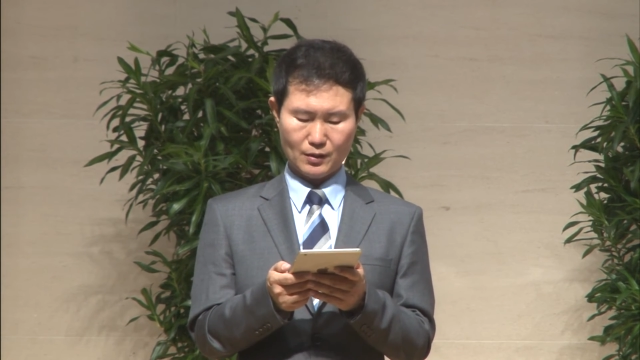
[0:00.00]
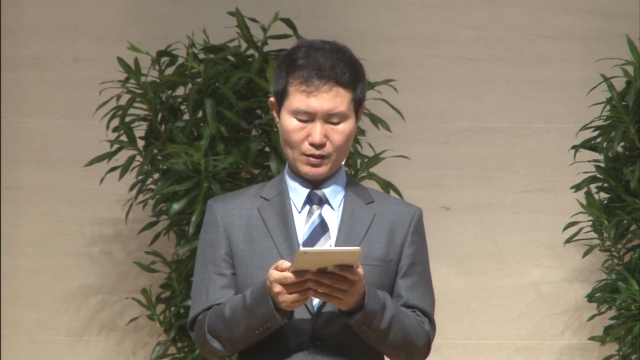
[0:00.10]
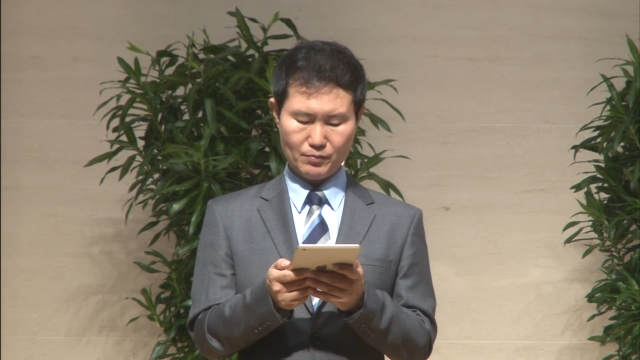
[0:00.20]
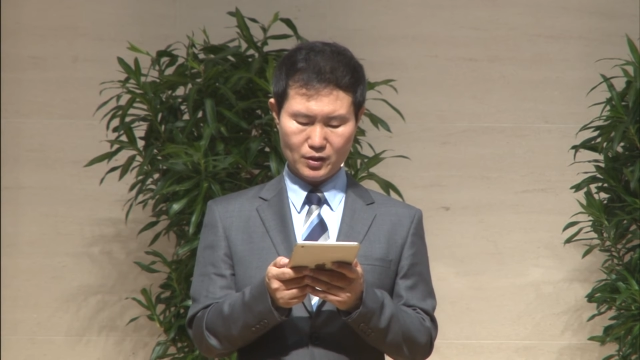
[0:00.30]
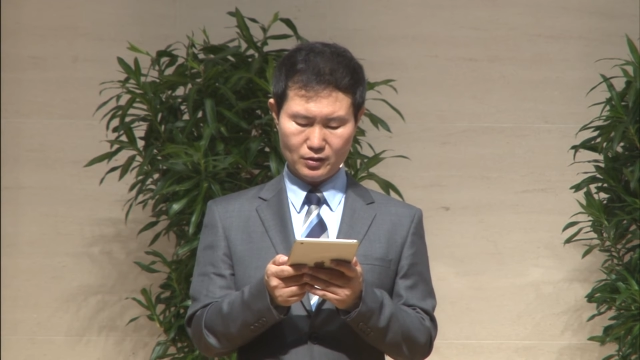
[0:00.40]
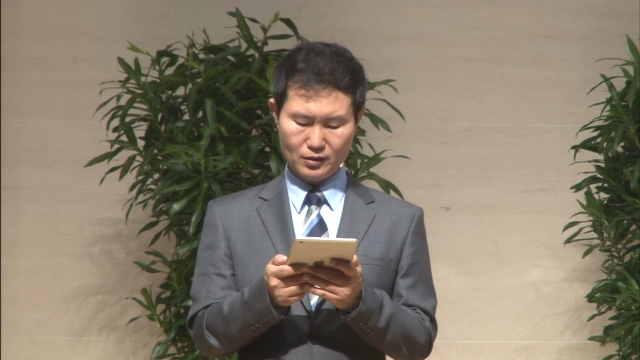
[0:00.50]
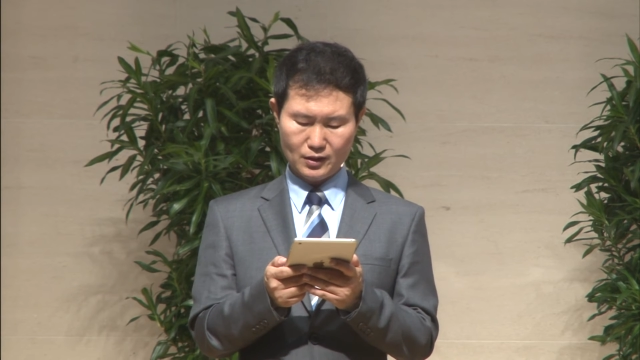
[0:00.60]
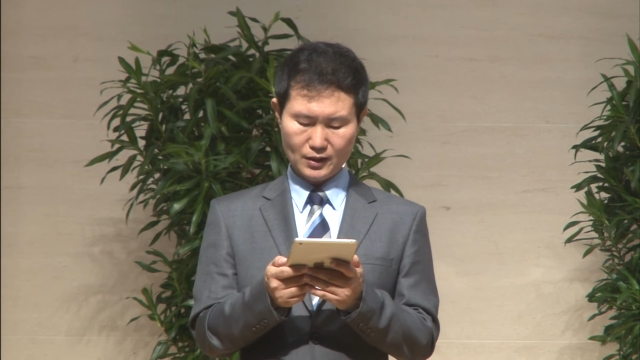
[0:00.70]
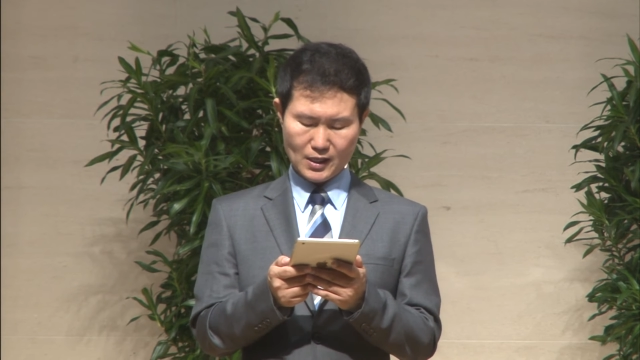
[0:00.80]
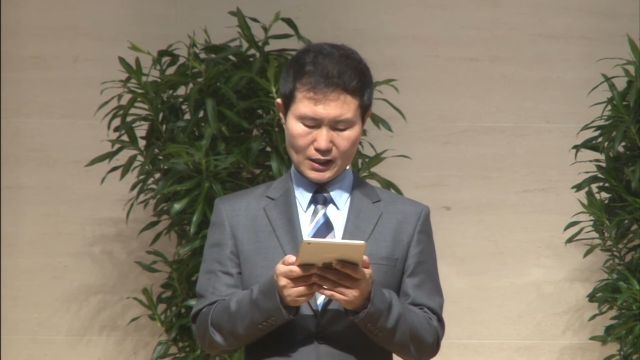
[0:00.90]
반면
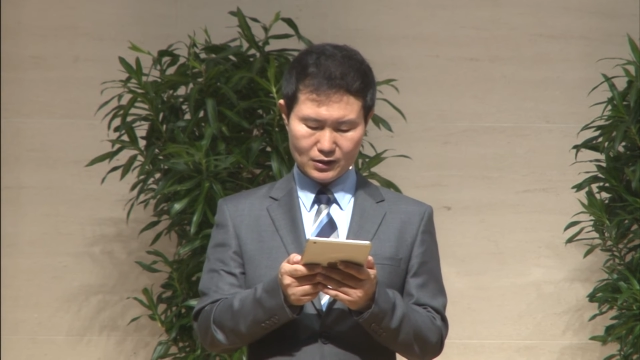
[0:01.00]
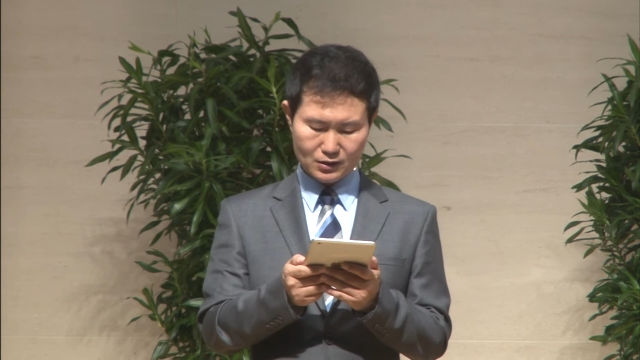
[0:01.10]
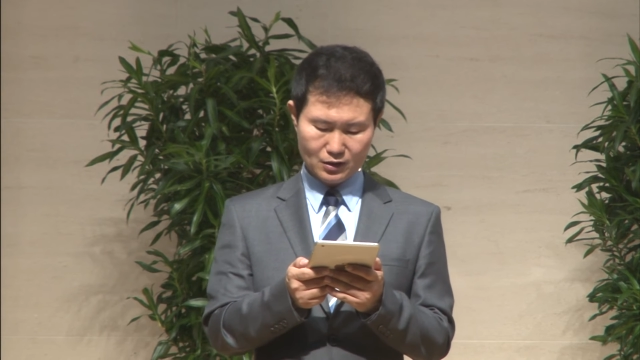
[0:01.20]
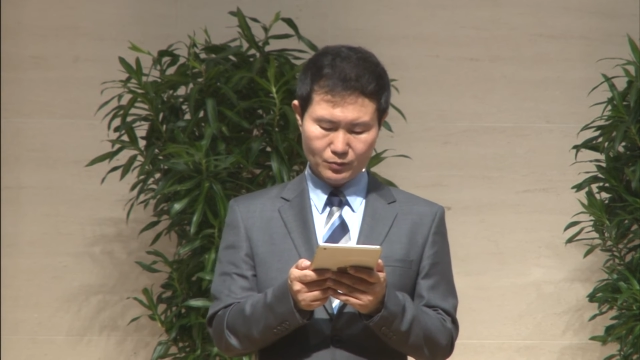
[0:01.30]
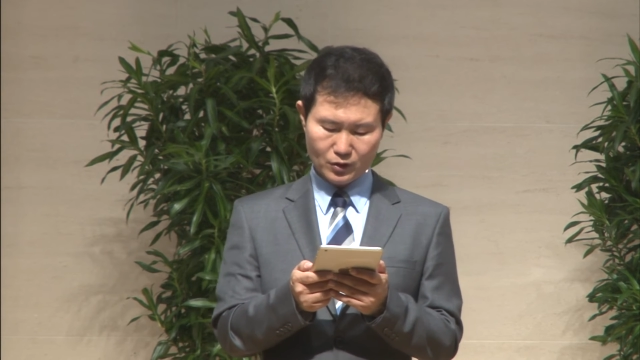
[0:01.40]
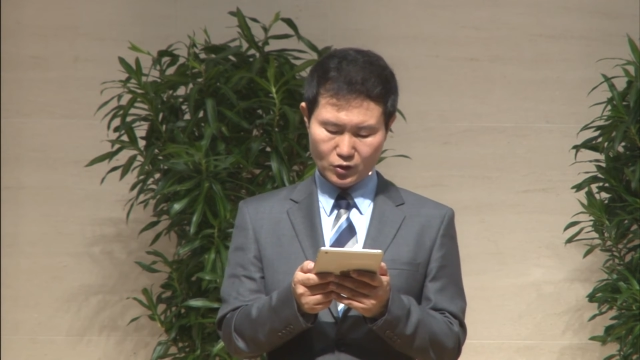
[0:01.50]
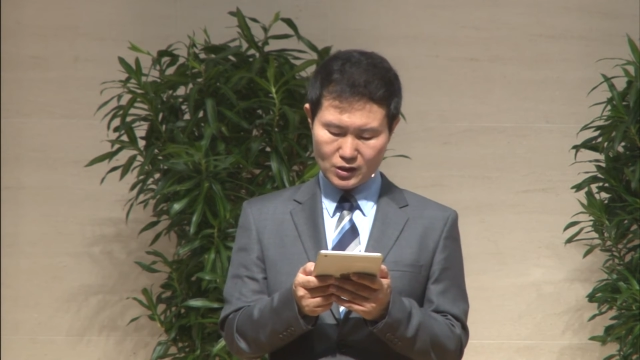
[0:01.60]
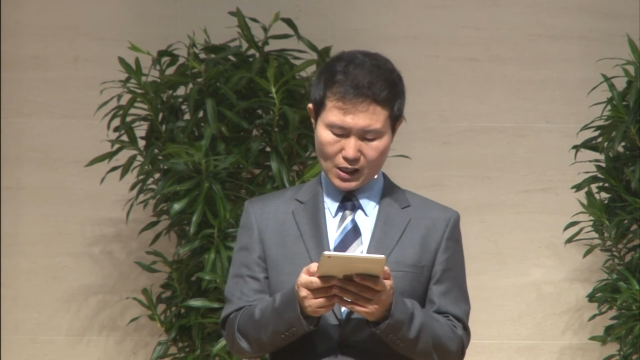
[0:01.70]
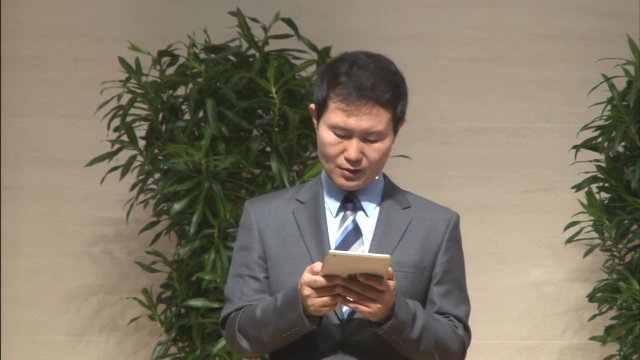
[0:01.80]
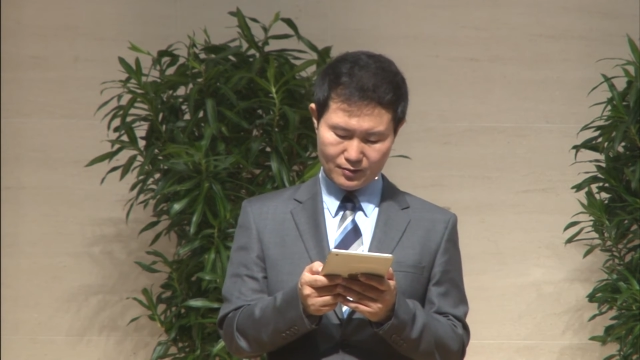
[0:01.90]
아직
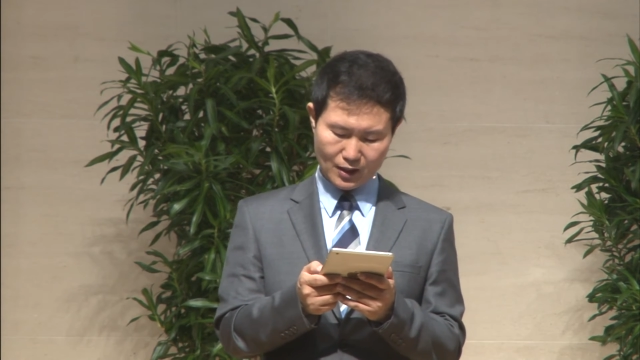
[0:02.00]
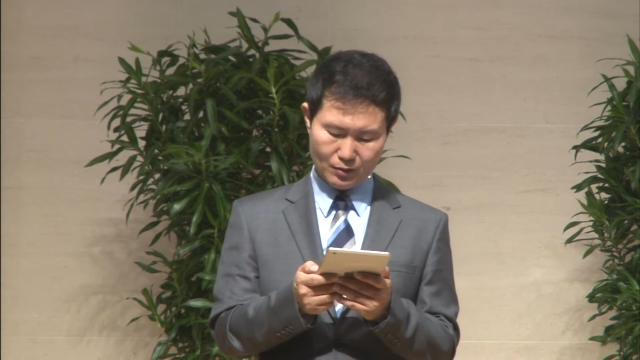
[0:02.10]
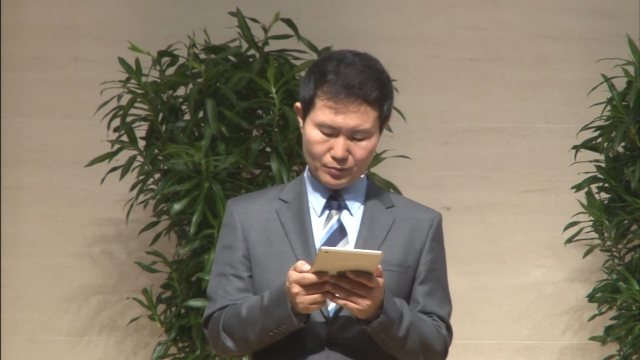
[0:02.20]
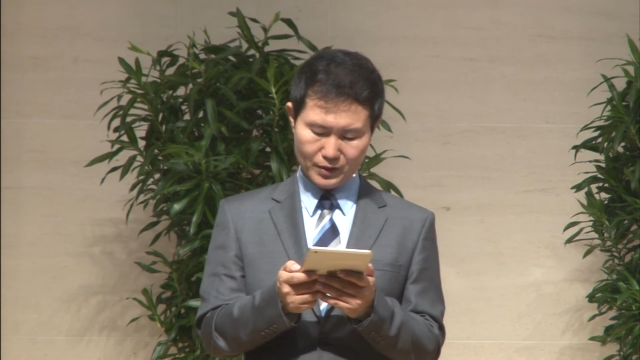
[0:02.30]
증명되지 않은 사람을